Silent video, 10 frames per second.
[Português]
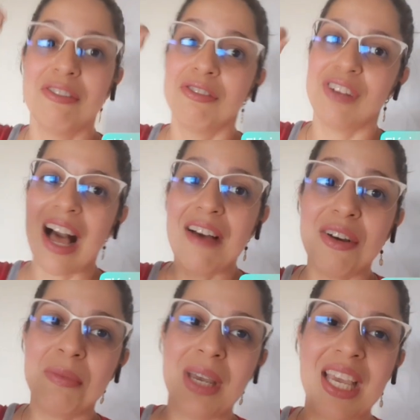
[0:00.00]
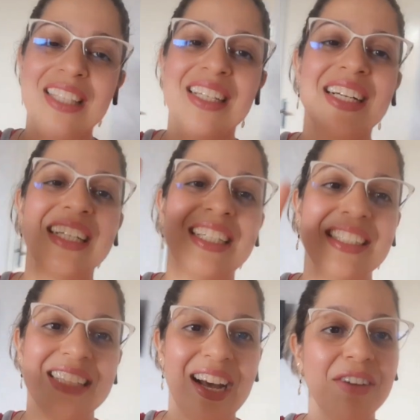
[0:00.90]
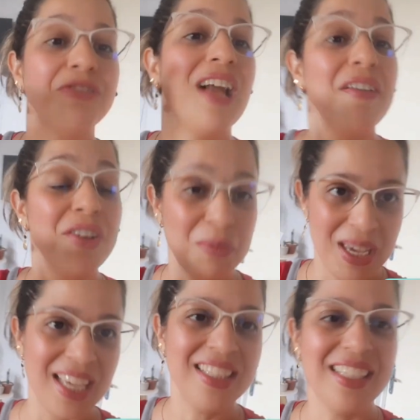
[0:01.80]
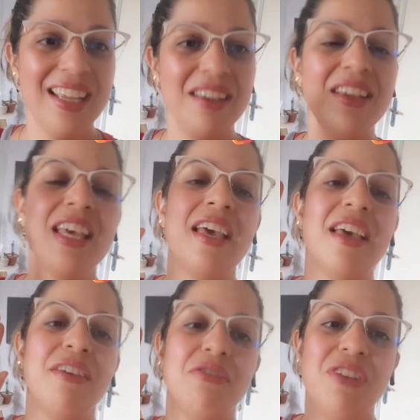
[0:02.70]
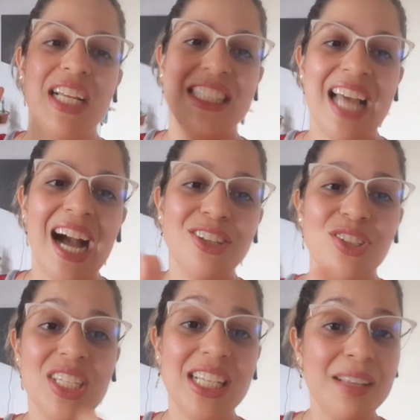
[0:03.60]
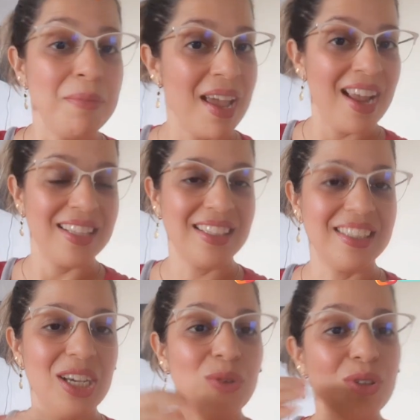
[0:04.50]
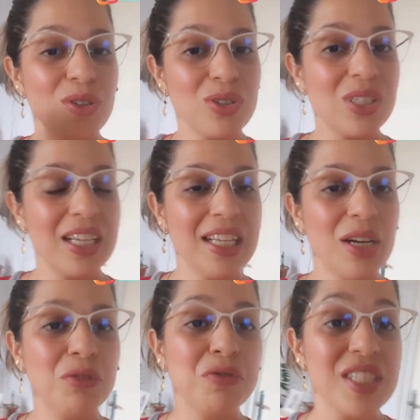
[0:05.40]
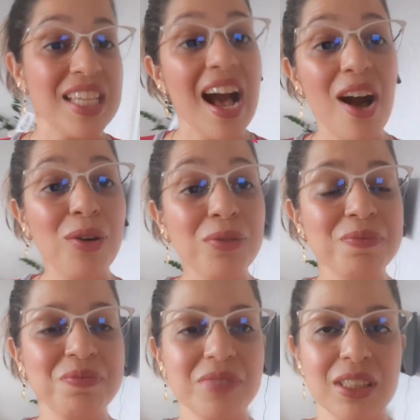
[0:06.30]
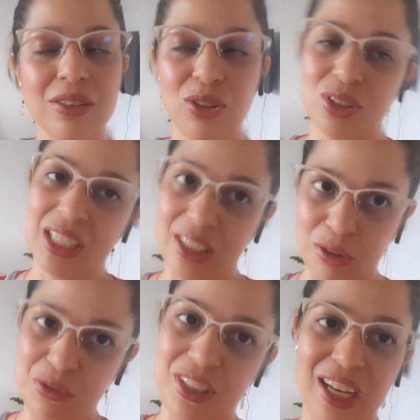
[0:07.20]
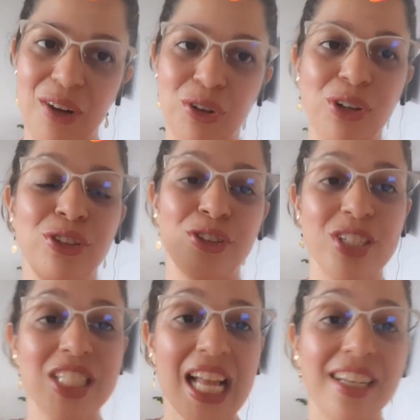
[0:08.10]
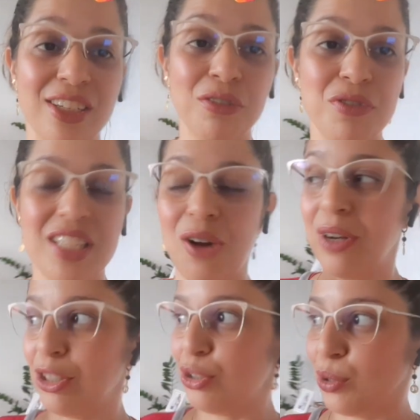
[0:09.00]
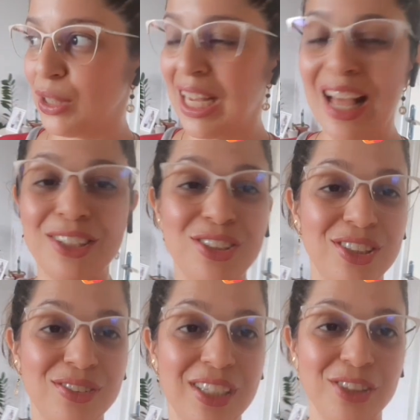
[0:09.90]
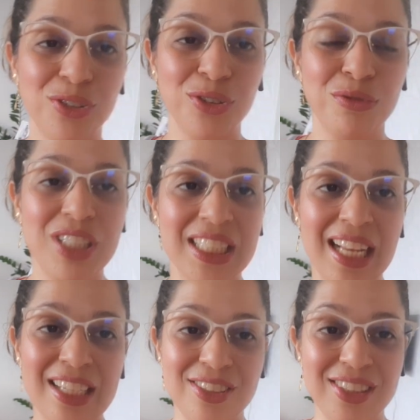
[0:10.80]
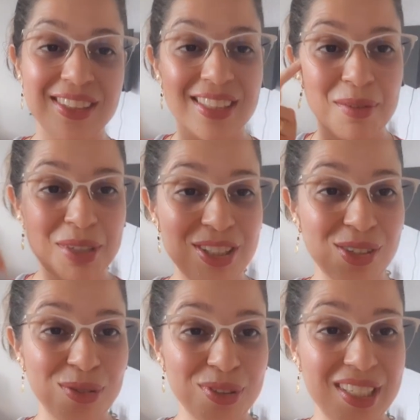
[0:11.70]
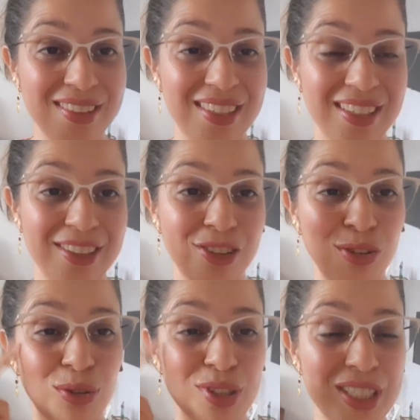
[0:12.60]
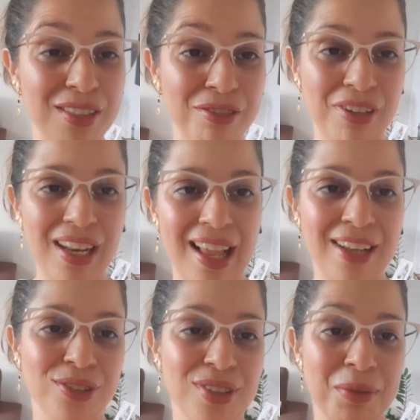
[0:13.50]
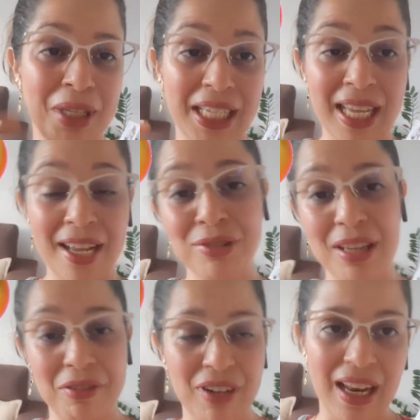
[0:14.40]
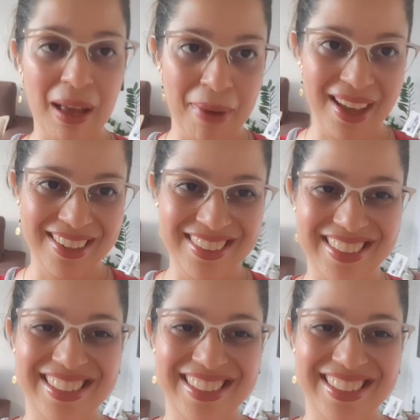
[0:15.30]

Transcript: Flávio Almeida, canal Flávio Almeida, né? Verdade que Liberta, que é o nosso canal oficial nosso canal oficial, ó, nosso Instagram oficial. O cachorro tá latindo, o cachorro do vizinho tá latindo, tá me desconcentrando aqui, não tô conseguindo falar, não tô sabendo nem o que eu tenho que falar mais.